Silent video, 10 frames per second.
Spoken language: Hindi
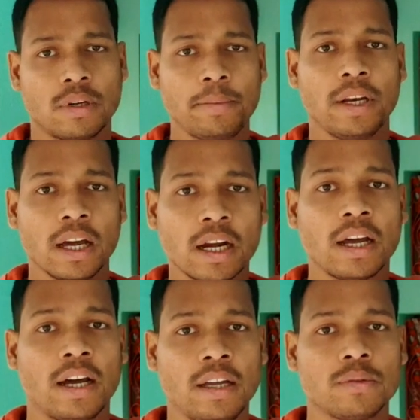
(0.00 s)
अभी लग
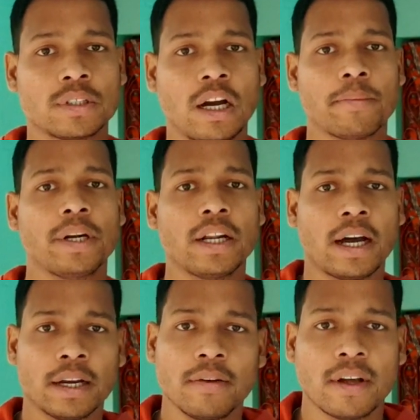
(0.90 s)
रहा है उसका अपडेट
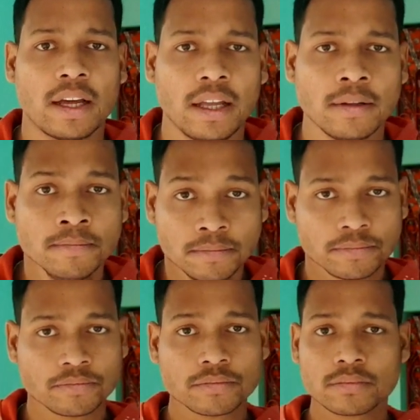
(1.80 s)
आने वाला है
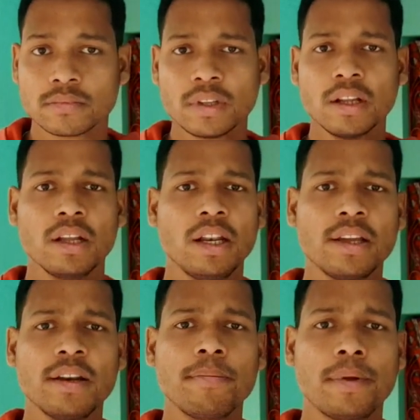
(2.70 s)

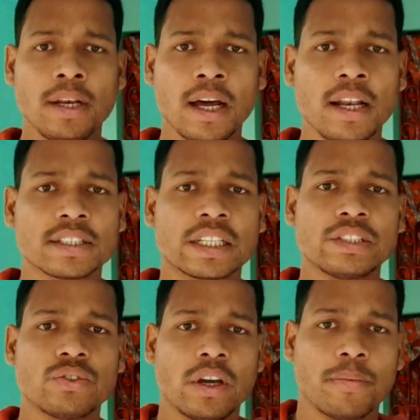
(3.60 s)
लेकिन फिलहाल
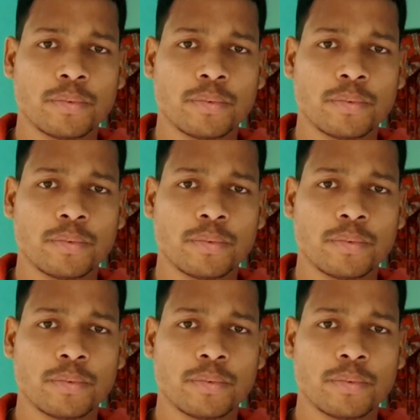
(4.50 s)
स्केच ओयर